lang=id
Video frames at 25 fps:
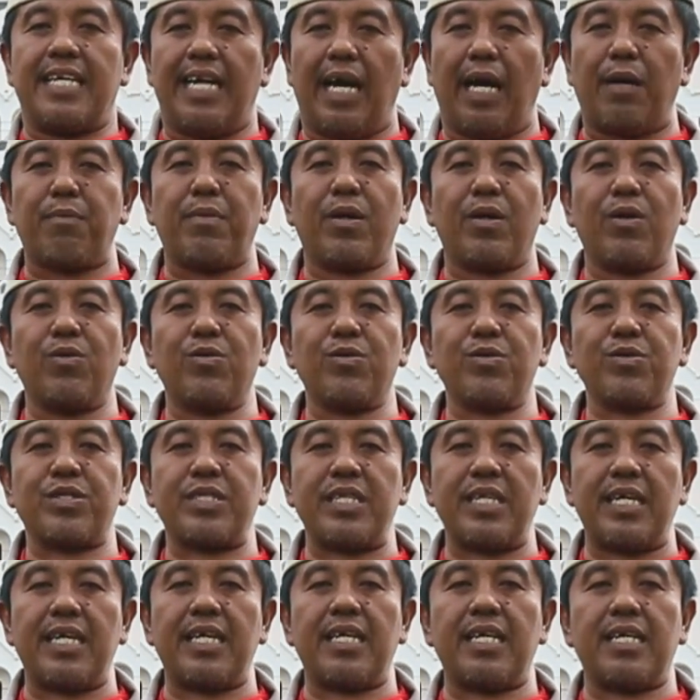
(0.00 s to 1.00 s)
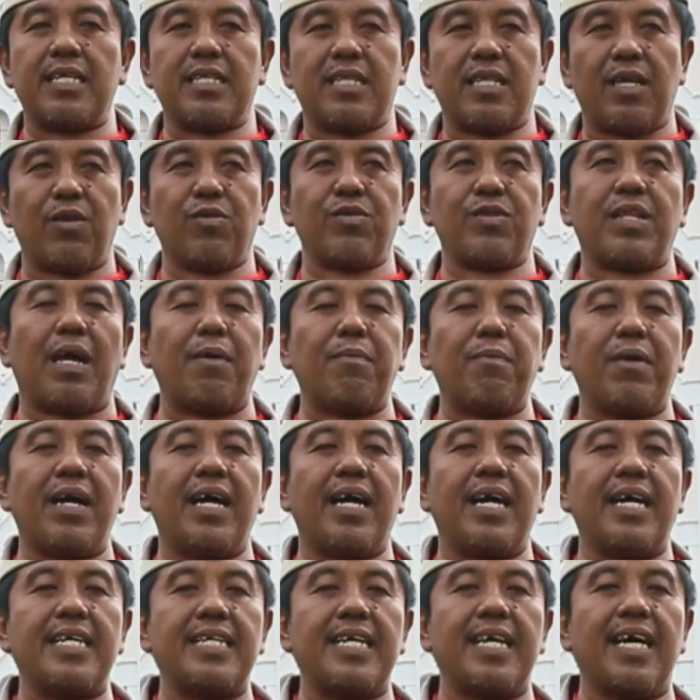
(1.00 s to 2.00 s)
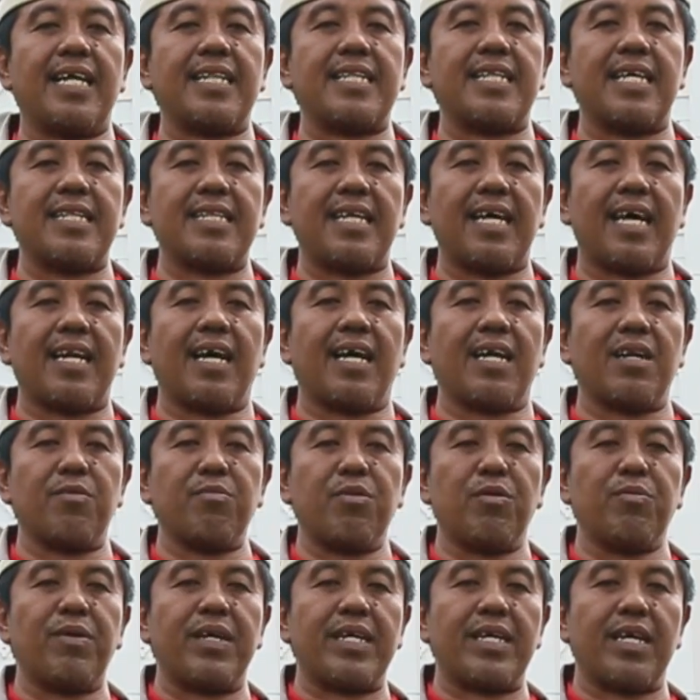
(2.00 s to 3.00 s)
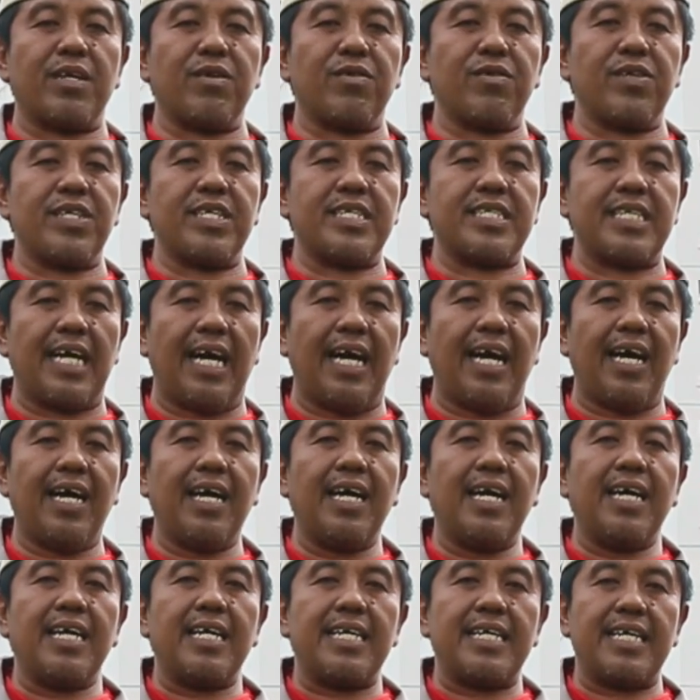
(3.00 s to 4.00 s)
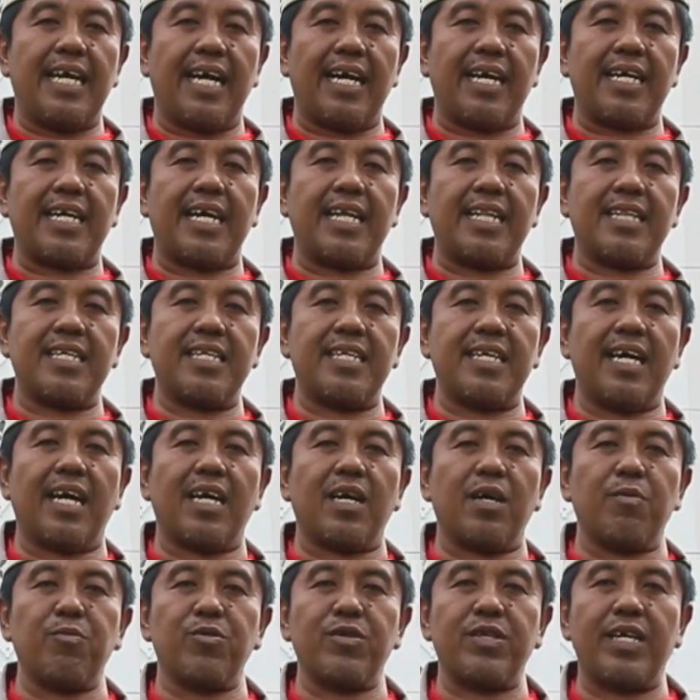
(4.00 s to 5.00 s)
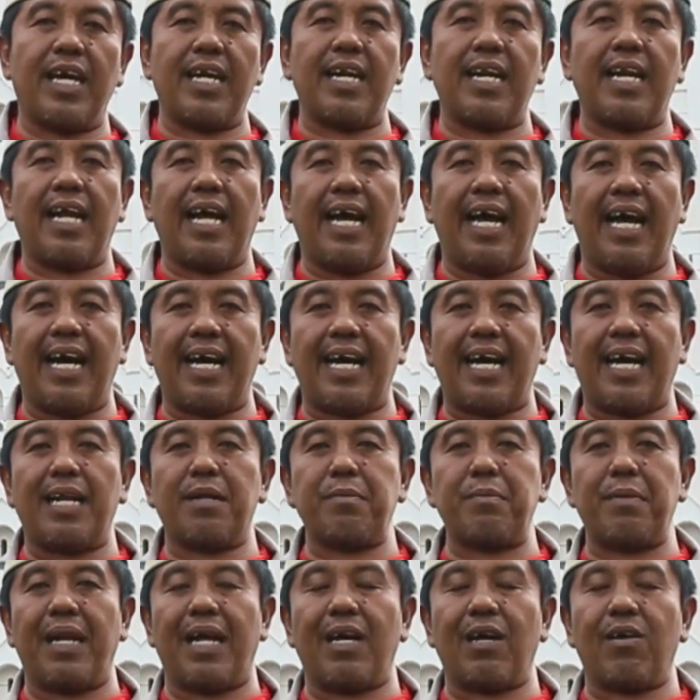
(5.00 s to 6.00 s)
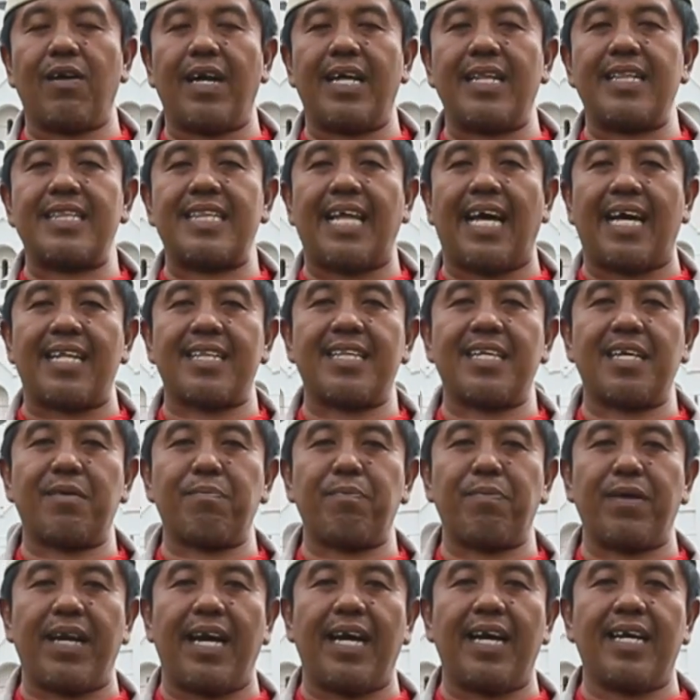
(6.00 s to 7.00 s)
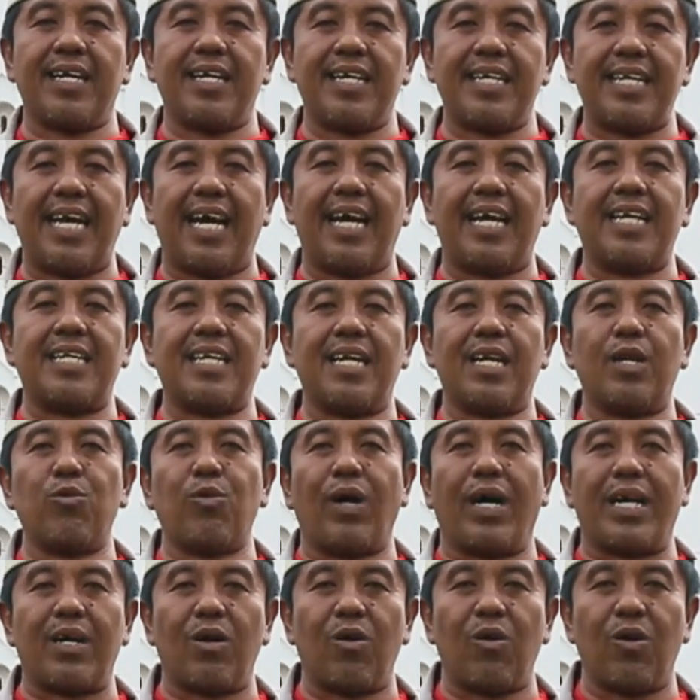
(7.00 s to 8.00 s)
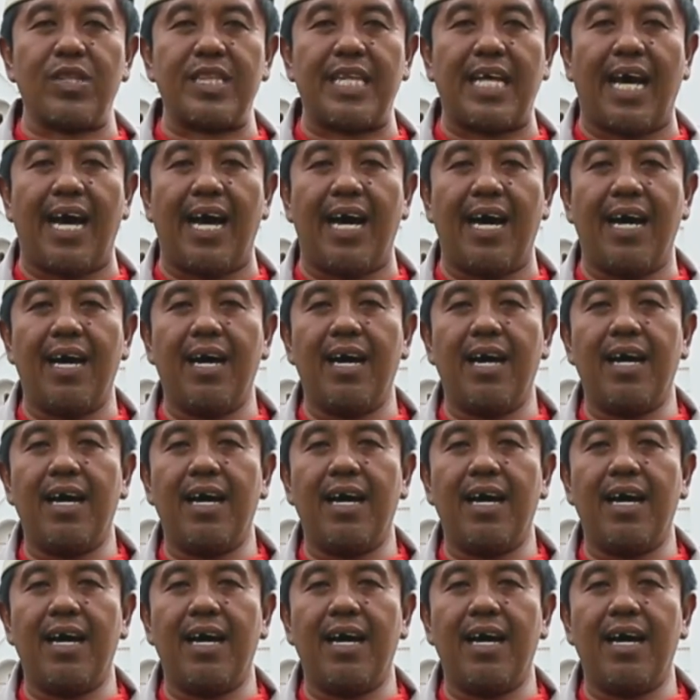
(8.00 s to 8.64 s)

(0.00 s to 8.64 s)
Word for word: Yang mengungsi terutama hanya tentara Republik Indonesia yang nantinya kemudian akan melakukan taktik perang gerilya di luar kota